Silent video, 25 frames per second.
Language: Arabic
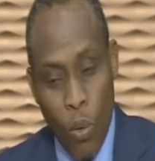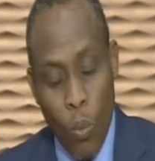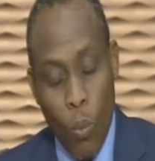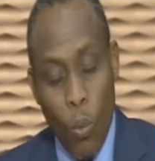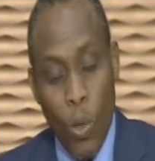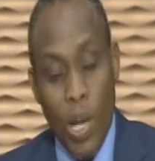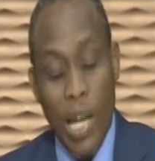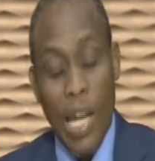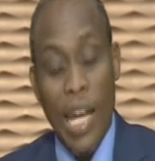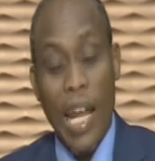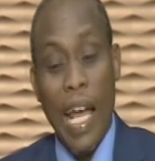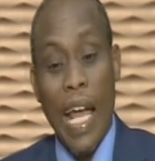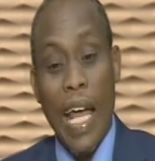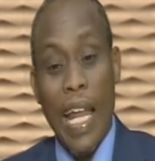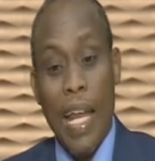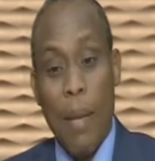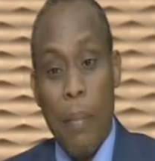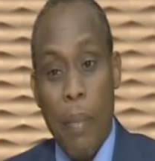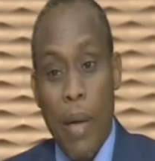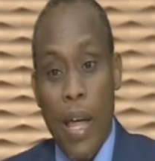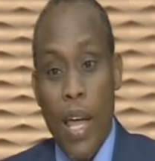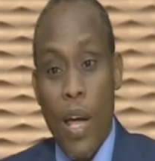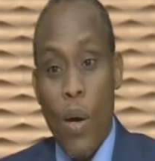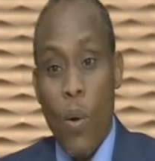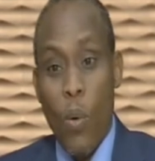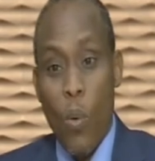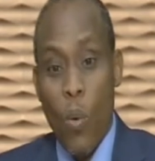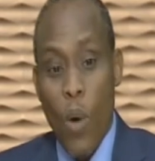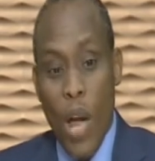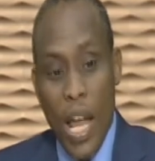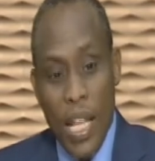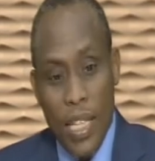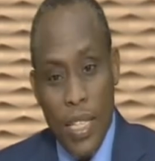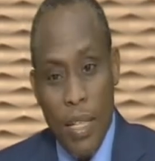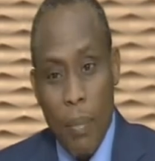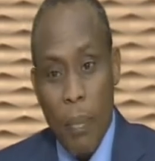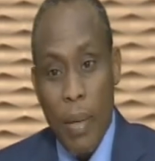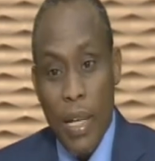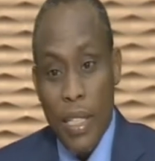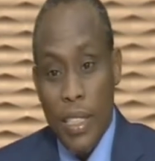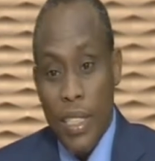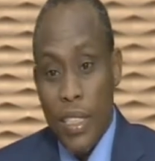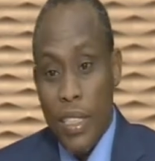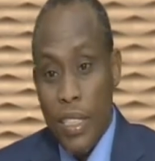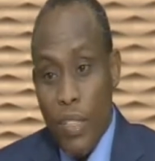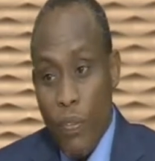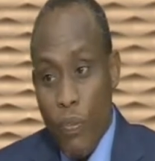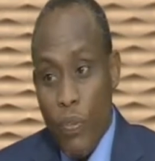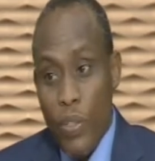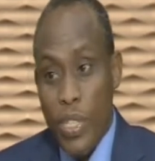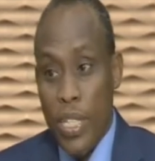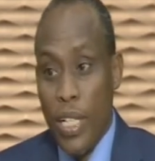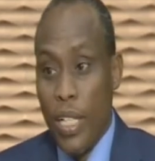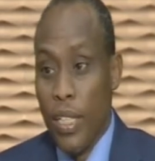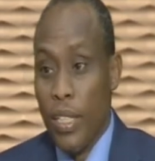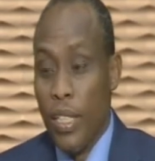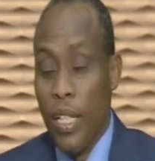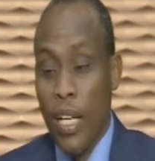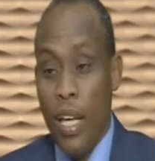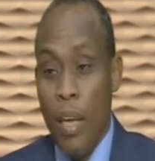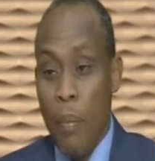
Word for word: ولا غنماية واحدة ماتت جات